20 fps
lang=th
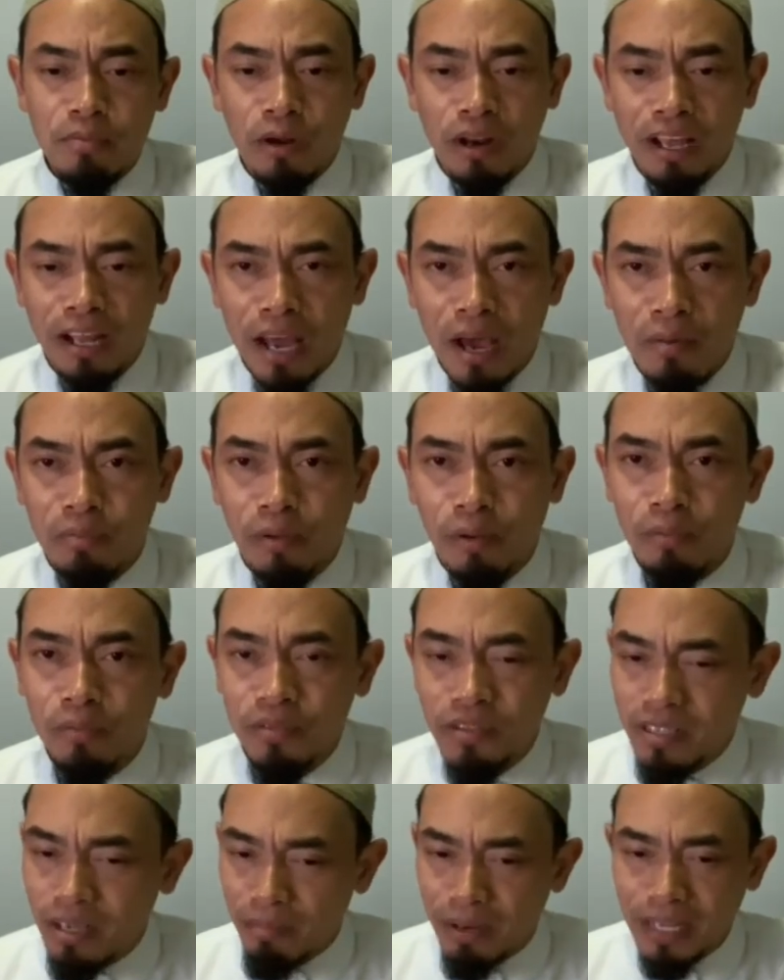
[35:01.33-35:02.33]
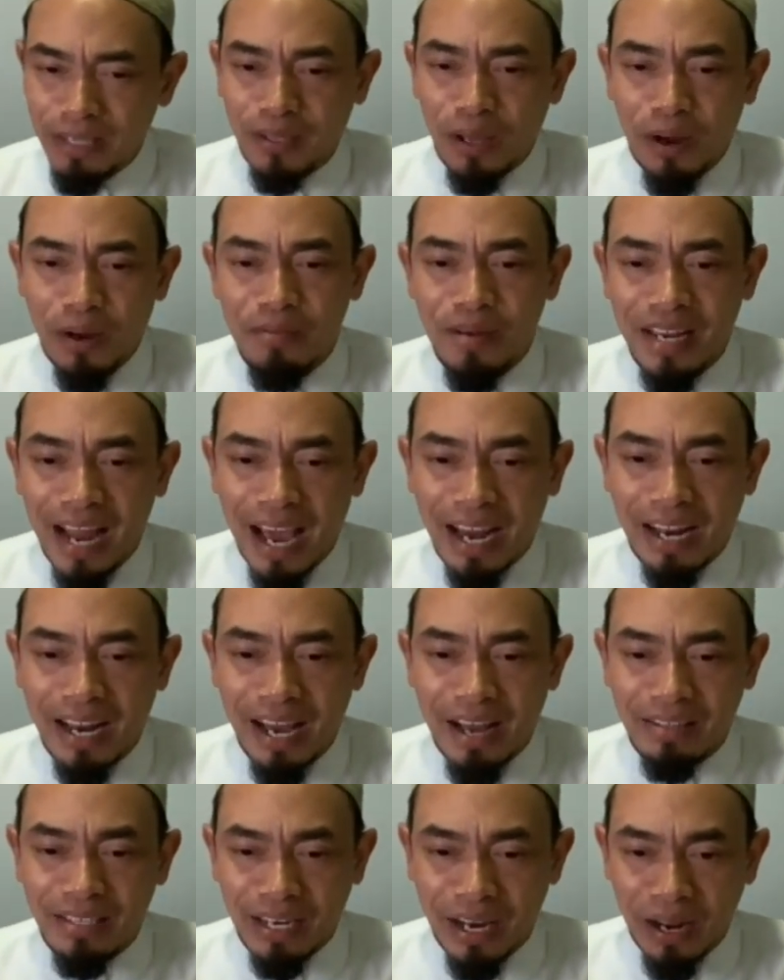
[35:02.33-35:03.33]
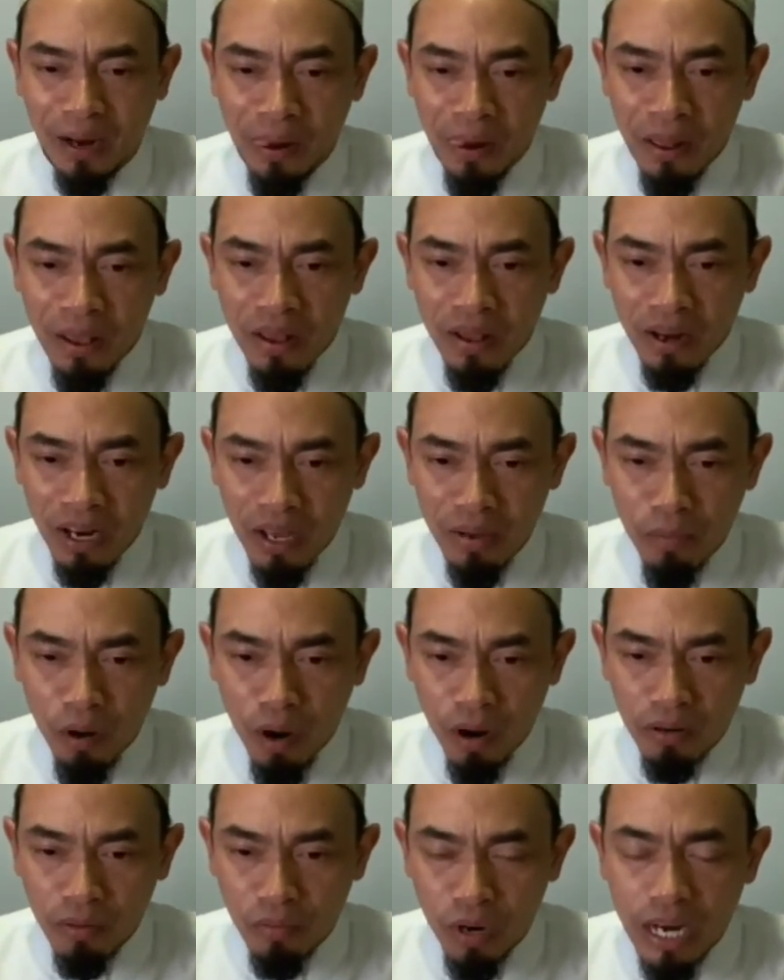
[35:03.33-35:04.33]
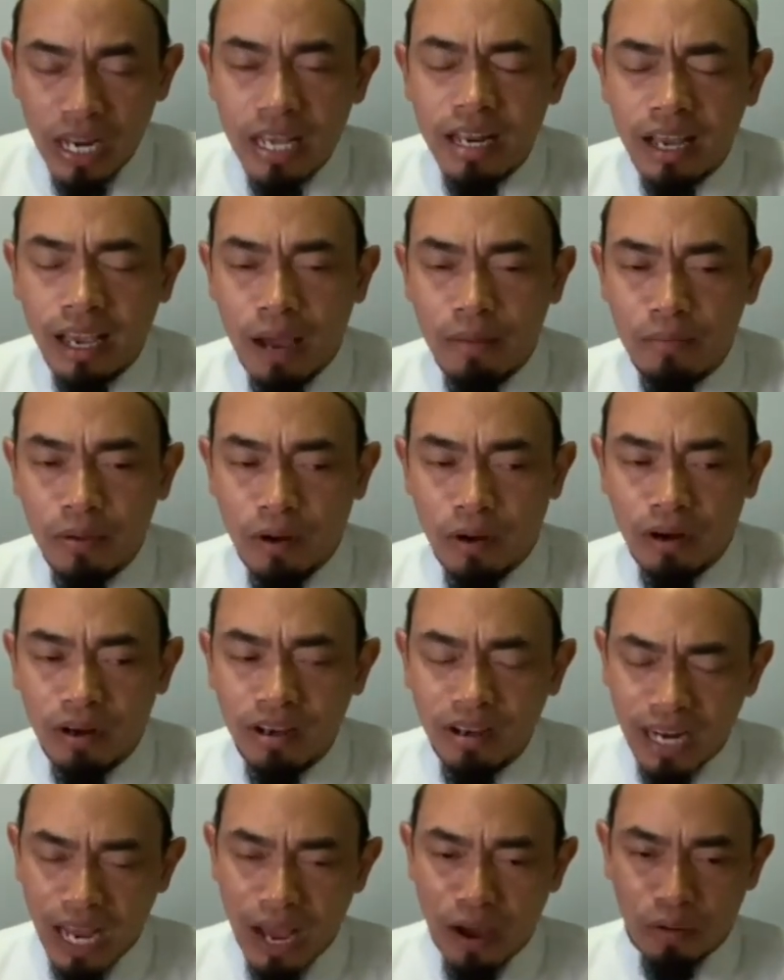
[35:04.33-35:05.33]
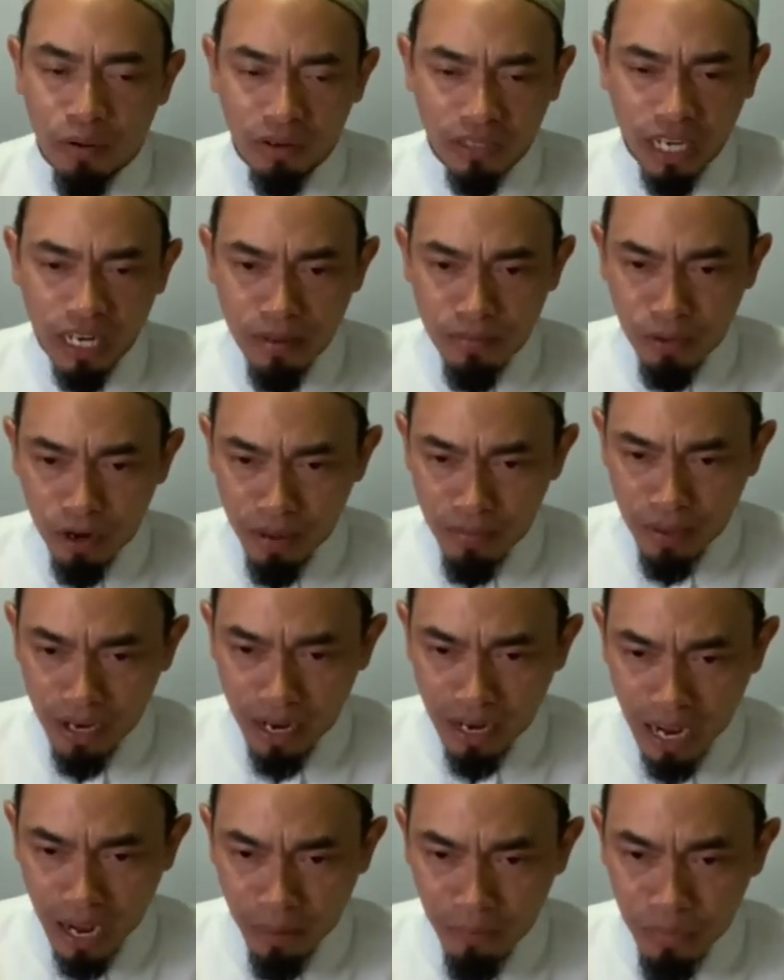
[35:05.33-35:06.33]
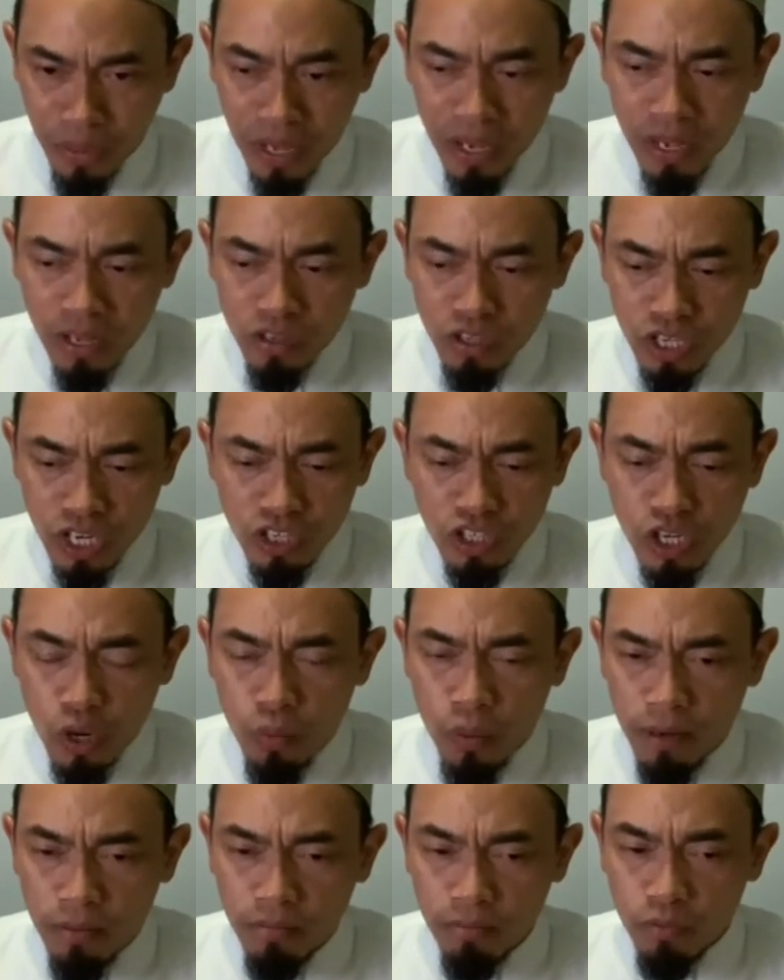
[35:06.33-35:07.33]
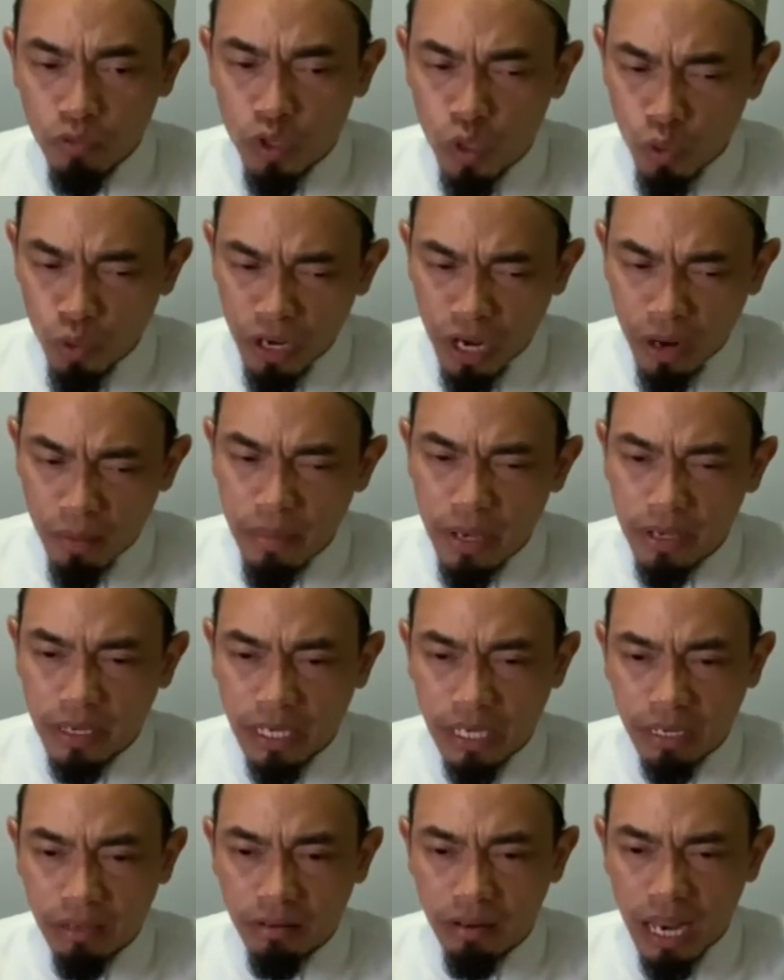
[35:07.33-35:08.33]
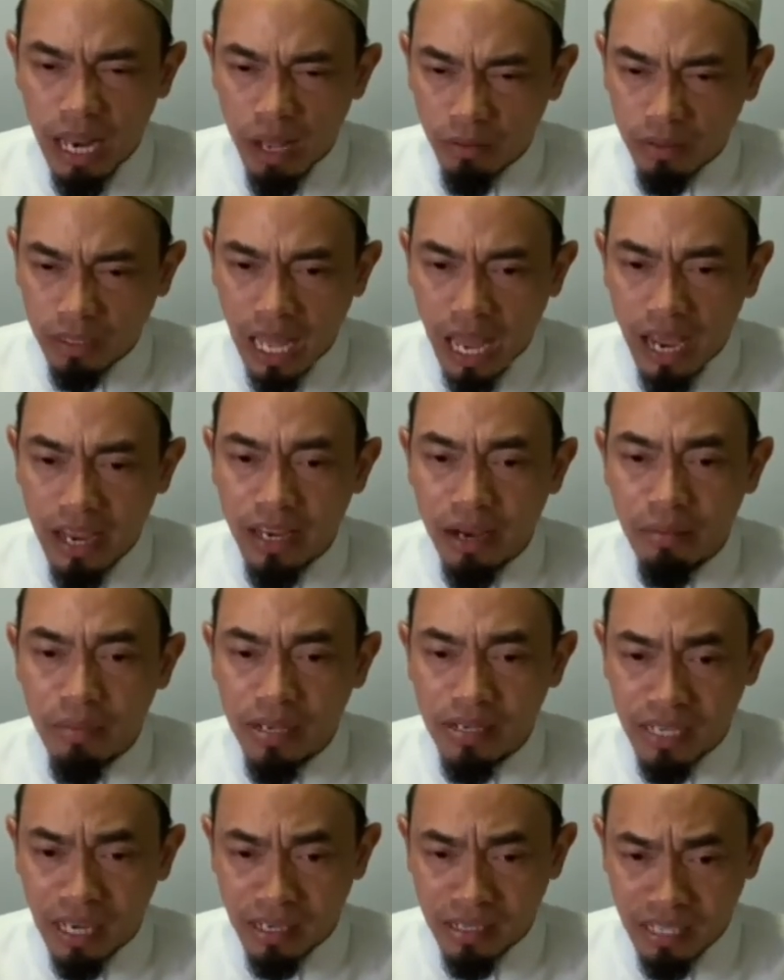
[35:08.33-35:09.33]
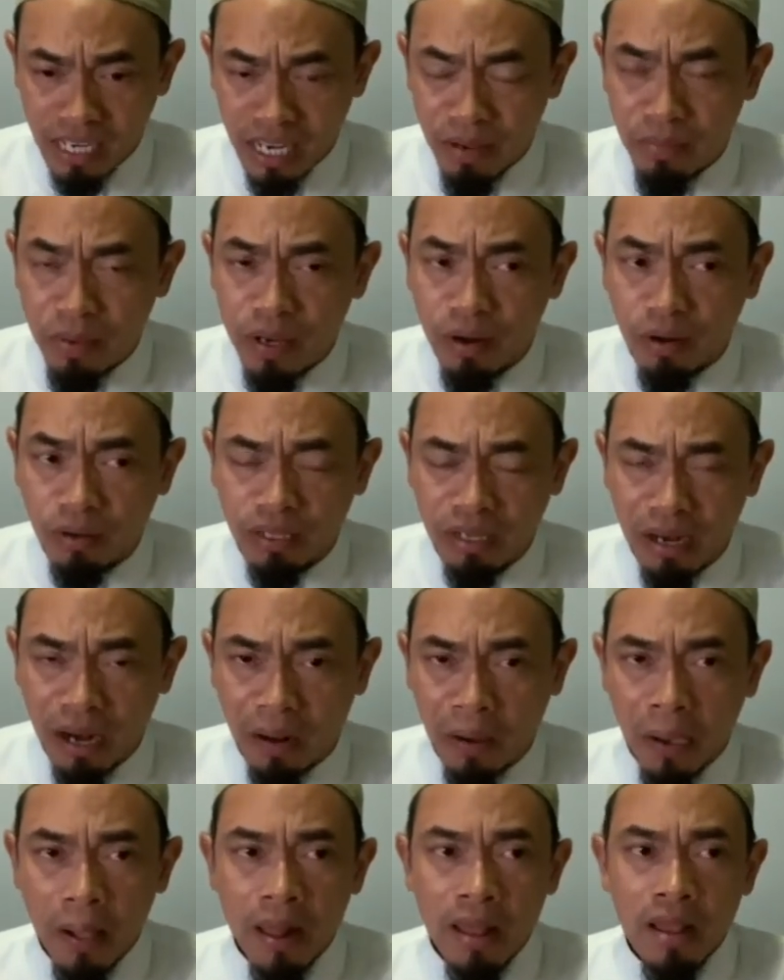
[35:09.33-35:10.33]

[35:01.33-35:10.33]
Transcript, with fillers: หมดแล้วนะ ผมจะไปต่อไม่ได้แล้วนะ ฉะนั้นเลยบอกวันนี้นะครับพี่น้องเรื่องราวของท่านอิบราฮิมบินอาดัมเสียชีวิตอยู่อย่างมีเกียรติแล้วตายอย่างมีศักดิ์ศรีพี่น้องที่รัก